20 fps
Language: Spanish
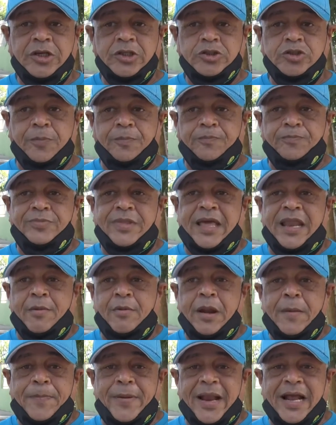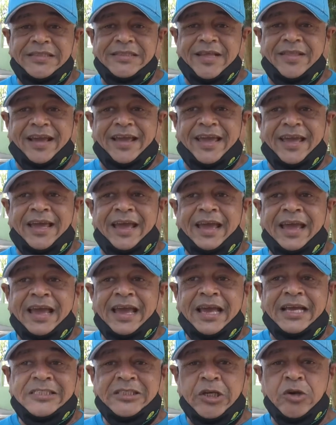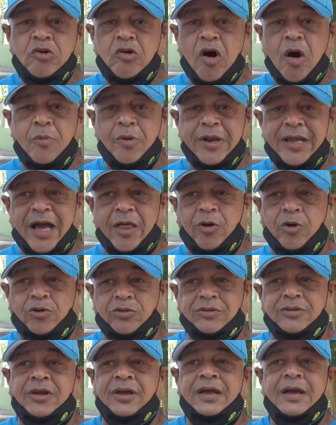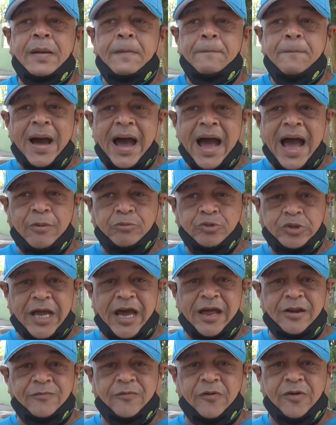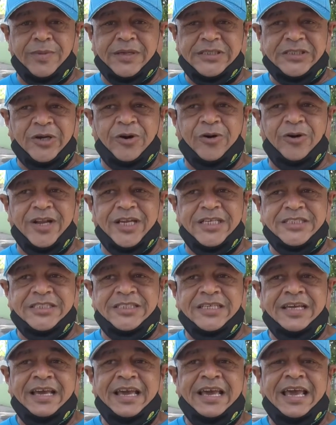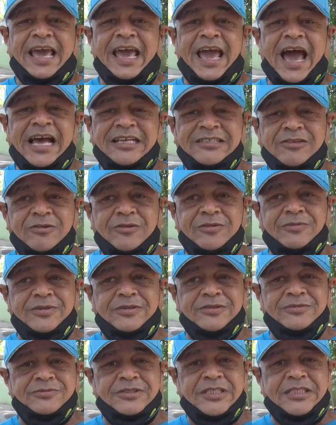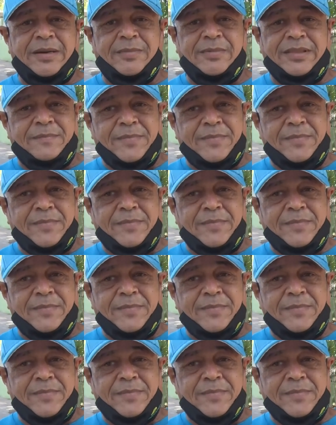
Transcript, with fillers: Yo, tenemos la esperanza de que si un comunicador va a buscar informaciones, eh, hace un un sistema de